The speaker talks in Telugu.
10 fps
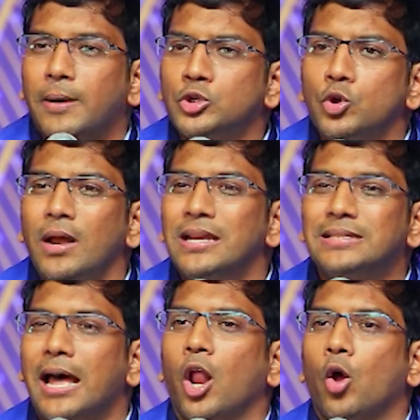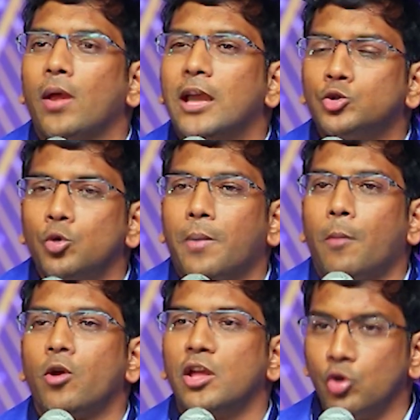పశువుల శాలలో యేసు
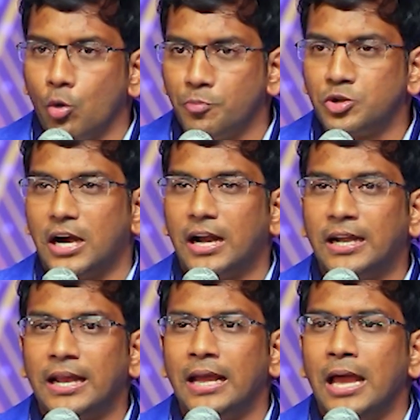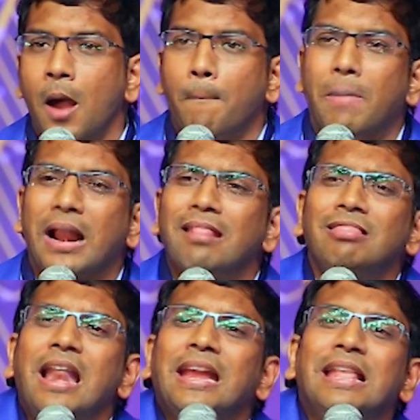ప్రభు ఎందుకు పుట్టాడంటే
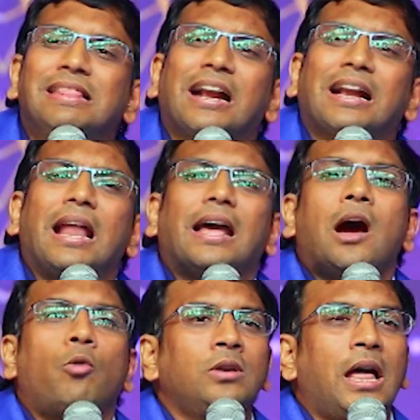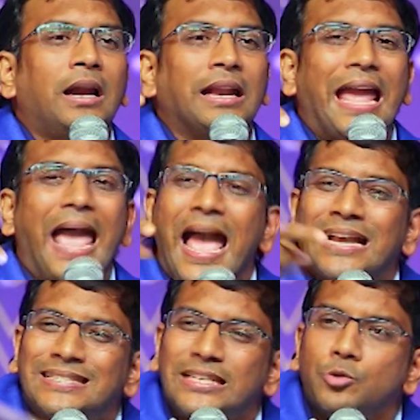మనందరికీ దగ్గరగా ఉండాలని
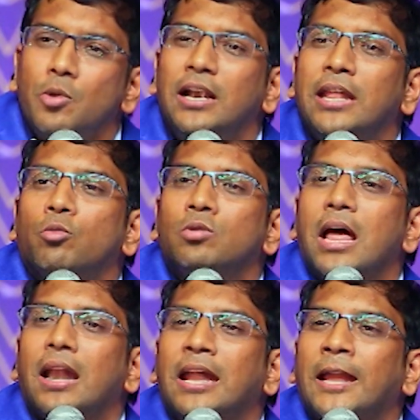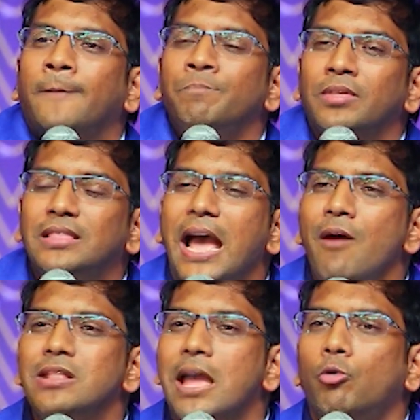యాక్సెసిబిలిటీ ఉండాలని
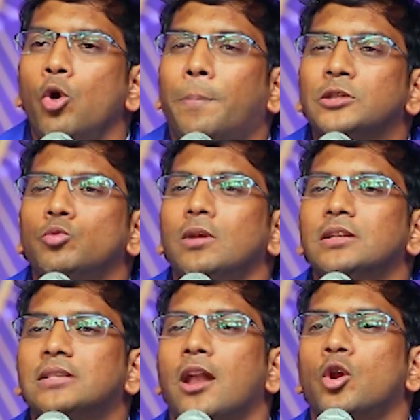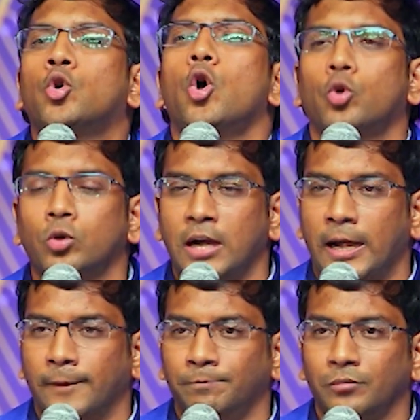దేవదేవుడు పశువుల శాలను
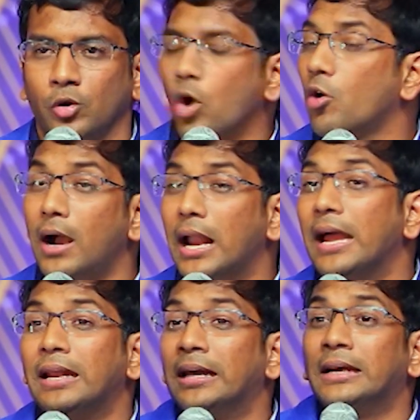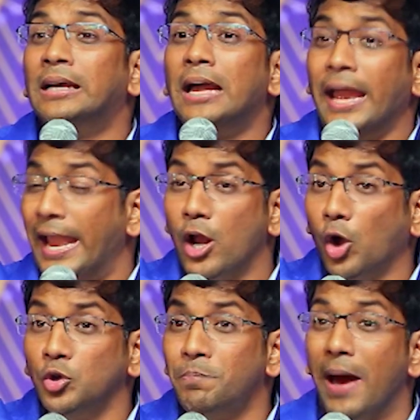కోరుకున్నాడు ఒకవేళ ఆయన
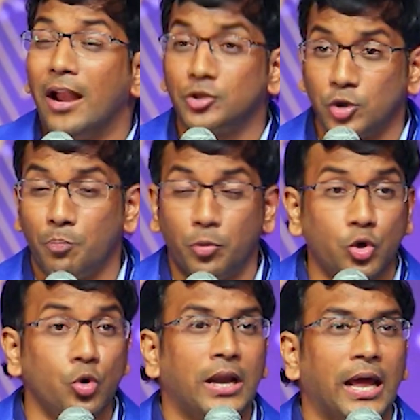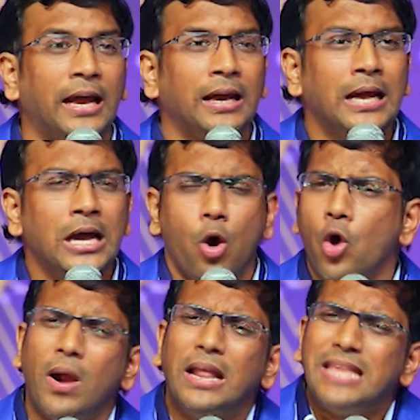హేరోదు ప్యాలెస్లో పుట్టుంటే
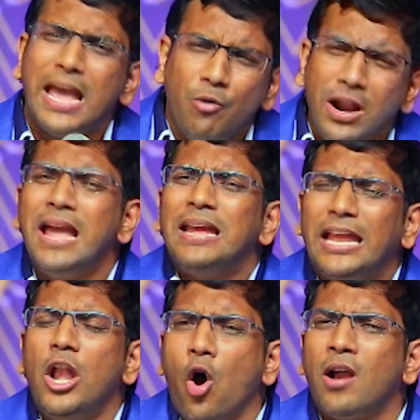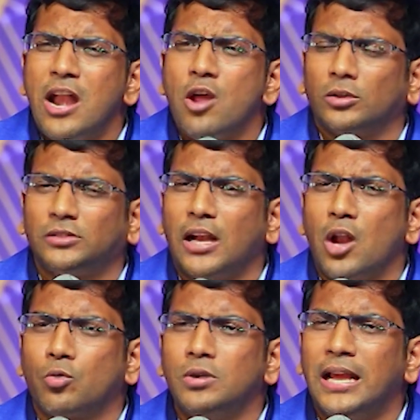ఒకవేళ దేవుడే ఈ లోకానికి
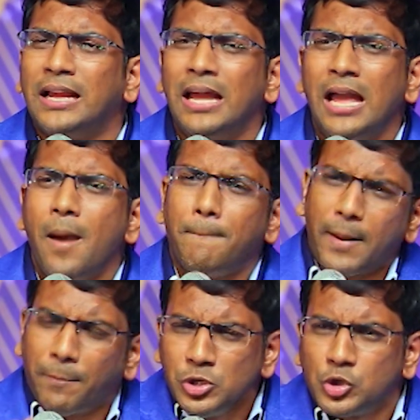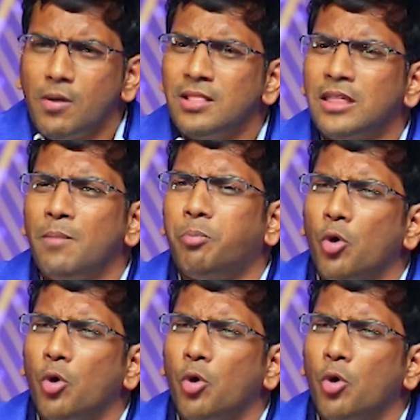వస్తాననుకుంటే ప్రపంచం అంతా